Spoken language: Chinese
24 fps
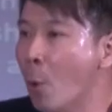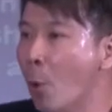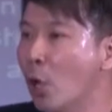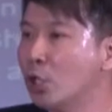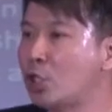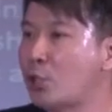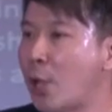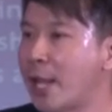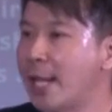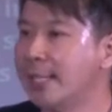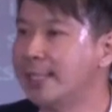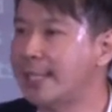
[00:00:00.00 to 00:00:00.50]

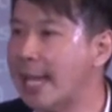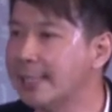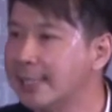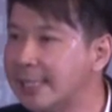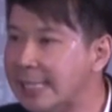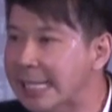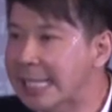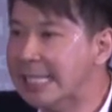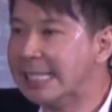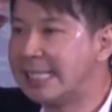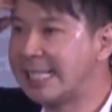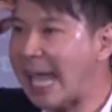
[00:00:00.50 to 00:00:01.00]
我觉得这
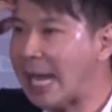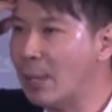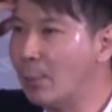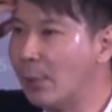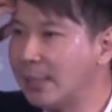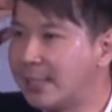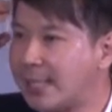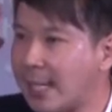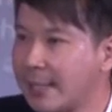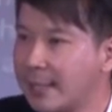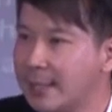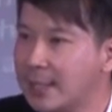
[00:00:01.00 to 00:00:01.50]
样子，在
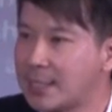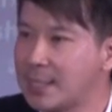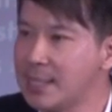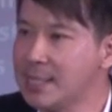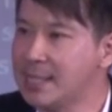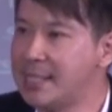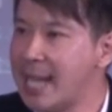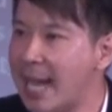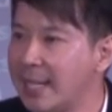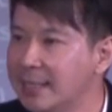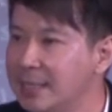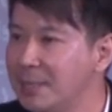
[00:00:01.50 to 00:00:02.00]
我整个
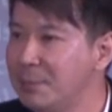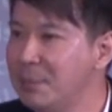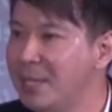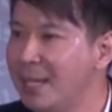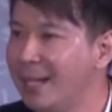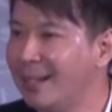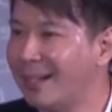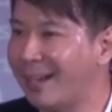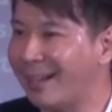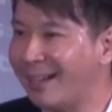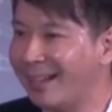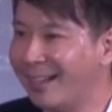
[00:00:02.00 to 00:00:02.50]
思想里
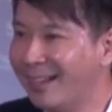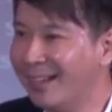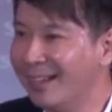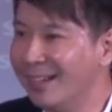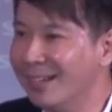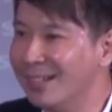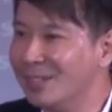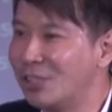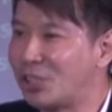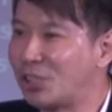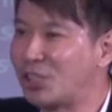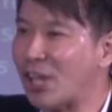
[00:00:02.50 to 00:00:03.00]
面，
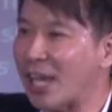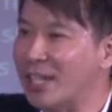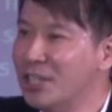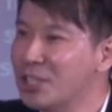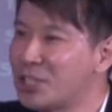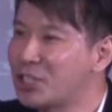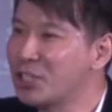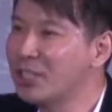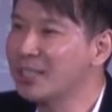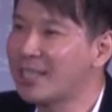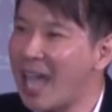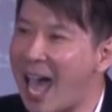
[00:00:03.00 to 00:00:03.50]

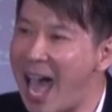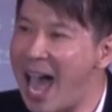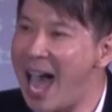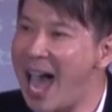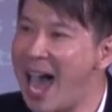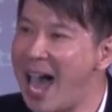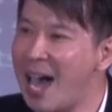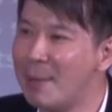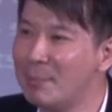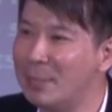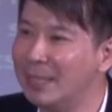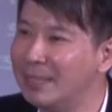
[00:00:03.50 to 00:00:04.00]
神是
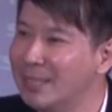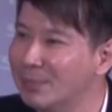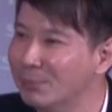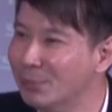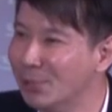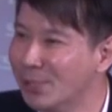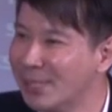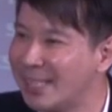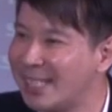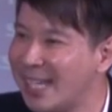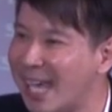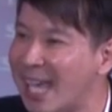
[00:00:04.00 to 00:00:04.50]
他们
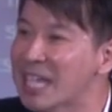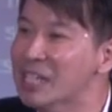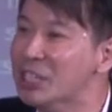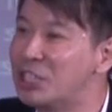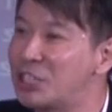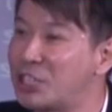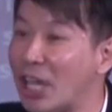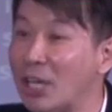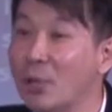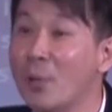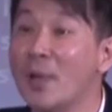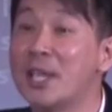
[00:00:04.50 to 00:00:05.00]
的牧者，
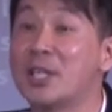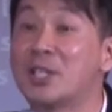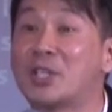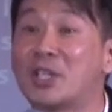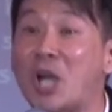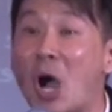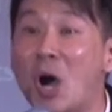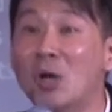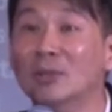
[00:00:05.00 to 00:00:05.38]
神会